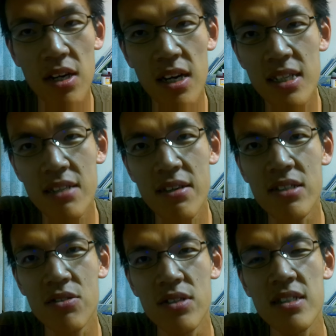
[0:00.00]
体には良さそうな
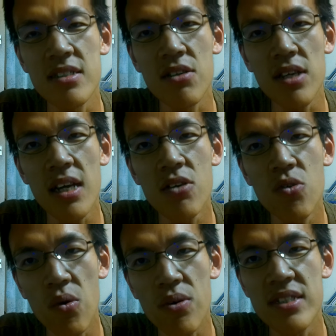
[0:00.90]
んですけど、結構
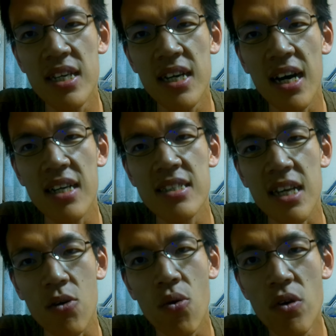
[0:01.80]
癖があって
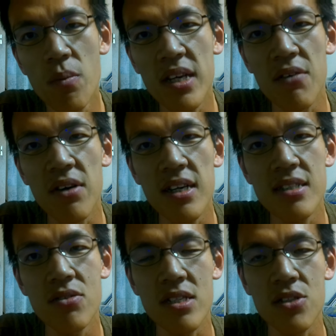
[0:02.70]
好みが分かれそうな